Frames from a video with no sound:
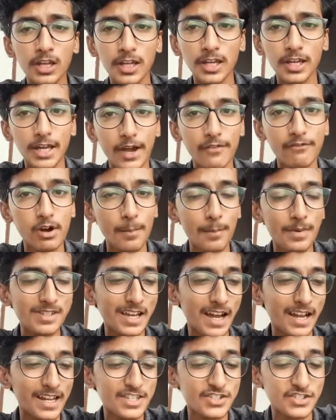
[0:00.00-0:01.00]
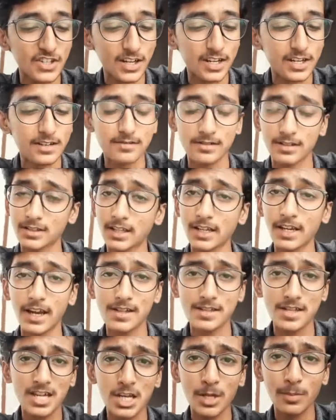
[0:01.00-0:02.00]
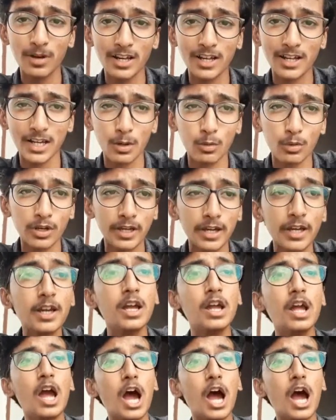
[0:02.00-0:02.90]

लिंक है वहाँ पर जाके चेक कर सकते हैं कैसे इनेबल करना बोल के